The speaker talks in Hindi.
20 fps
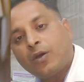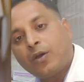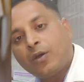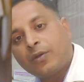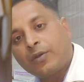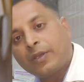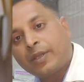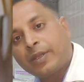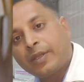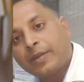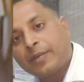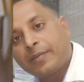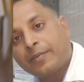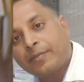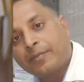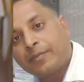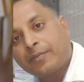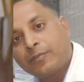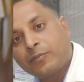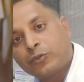और ये
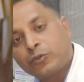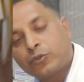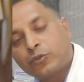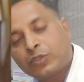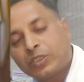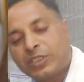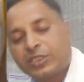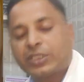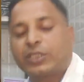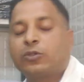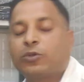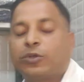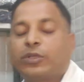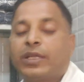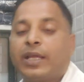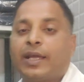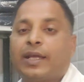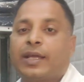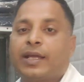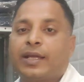सुनिश्चित हो
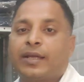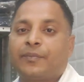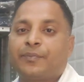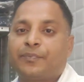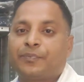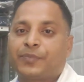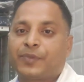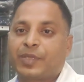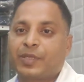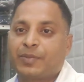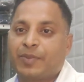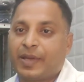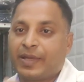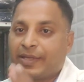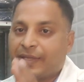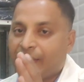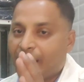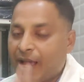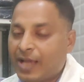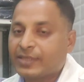जाएगा कि
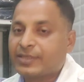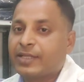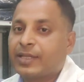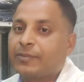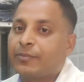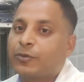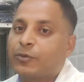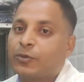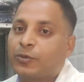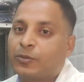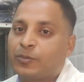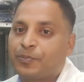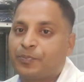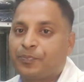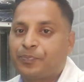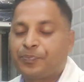भाई यहाँ से हमको